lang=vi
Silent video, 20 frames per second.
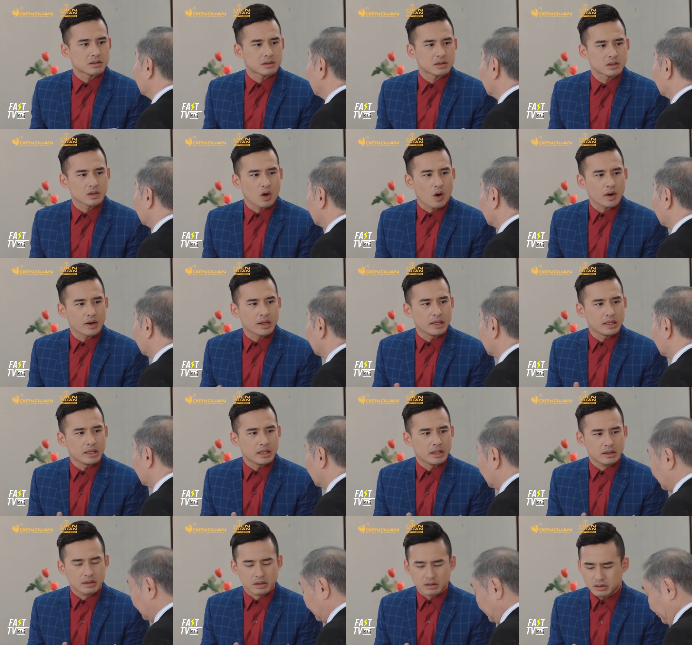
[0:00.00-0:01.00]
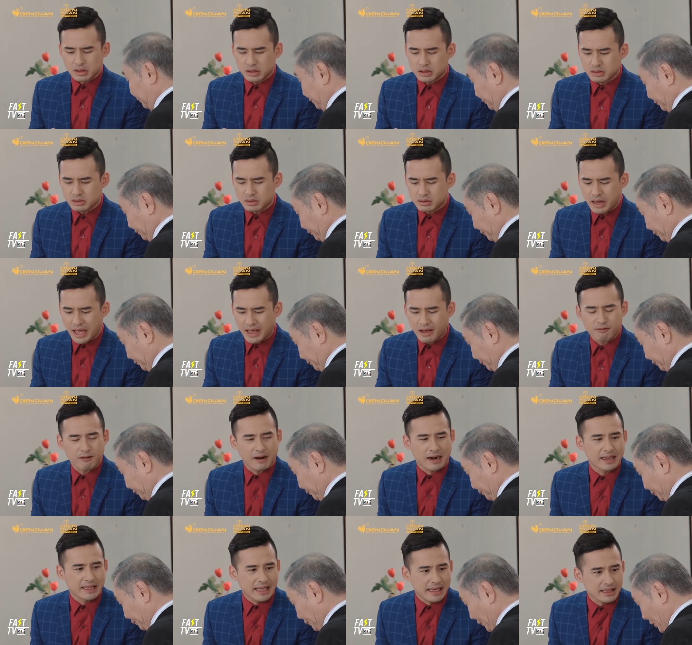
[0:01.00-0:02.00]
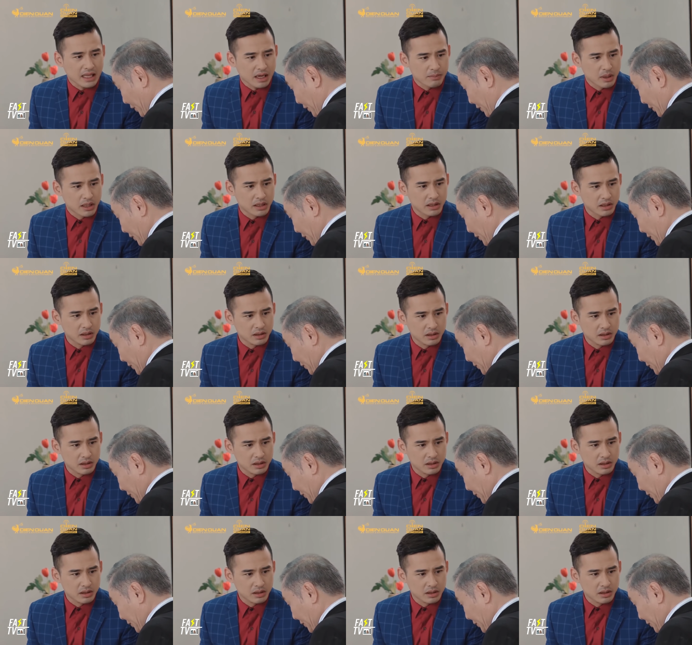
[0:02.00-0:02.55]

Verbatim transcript: xóa đi thì được nhưng đây không phải là giấy tờ bình